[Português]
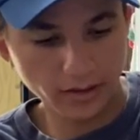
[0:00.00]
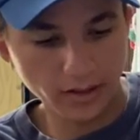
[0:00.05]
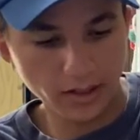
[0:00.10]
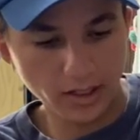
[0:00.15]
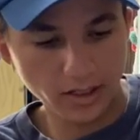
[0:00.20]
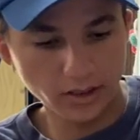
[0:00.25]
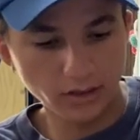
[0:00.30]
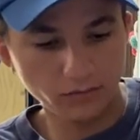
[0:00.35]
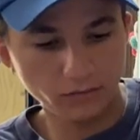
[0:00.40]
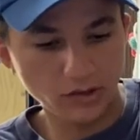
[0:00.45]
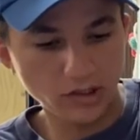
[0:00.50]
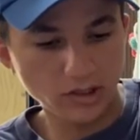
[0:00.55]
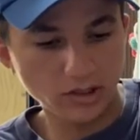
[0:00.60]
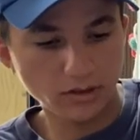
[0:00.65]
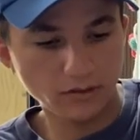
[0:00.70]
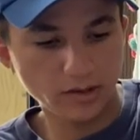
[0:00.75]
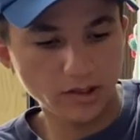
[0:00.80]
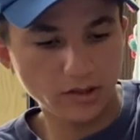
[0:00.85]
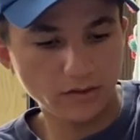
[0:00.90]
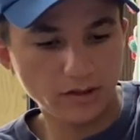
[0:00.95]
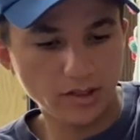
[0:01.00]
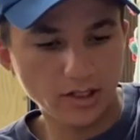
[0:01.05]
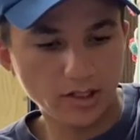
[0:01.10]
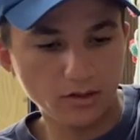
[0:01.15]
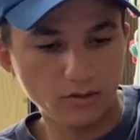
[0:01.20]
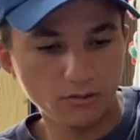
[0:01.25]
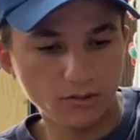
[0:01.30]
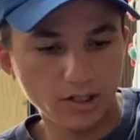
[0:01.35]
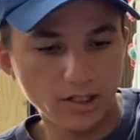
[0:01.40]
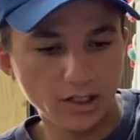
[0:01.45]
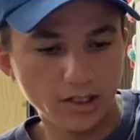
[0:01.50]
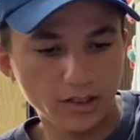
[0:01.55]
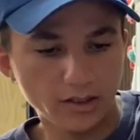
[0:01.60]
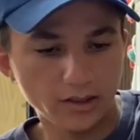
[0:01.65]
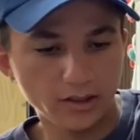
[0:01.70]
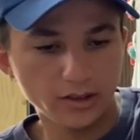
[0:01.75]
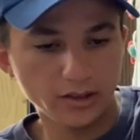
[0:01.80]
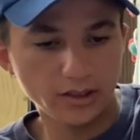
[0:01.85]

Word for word: É difícil às vezes fazer com ela.